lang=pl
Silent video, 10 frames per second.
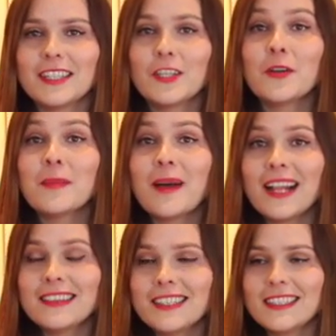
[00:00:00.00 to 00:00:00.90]

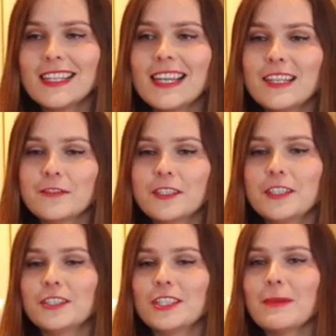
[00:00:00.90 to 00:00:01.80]
normalne
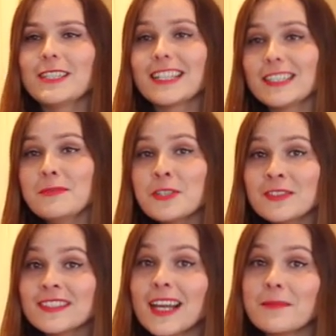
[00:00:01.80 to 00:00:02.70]
nalewki trzeba czekać
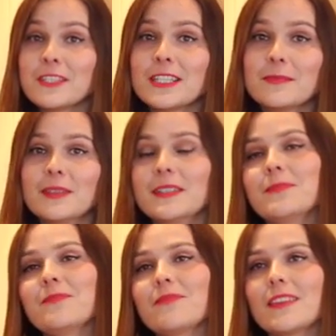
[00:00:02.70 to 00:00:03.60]
miesiącami, żeby
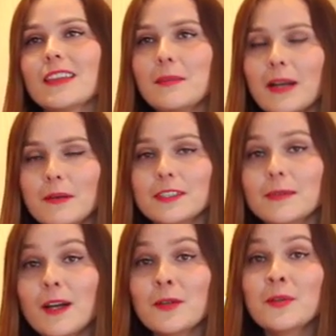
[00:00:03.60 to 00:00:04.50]
nabrały
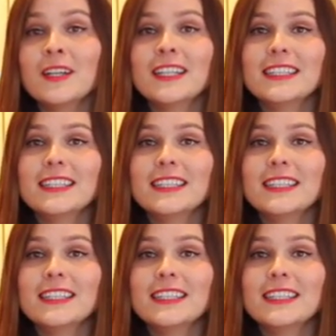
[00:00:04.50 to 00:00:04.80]
smaku.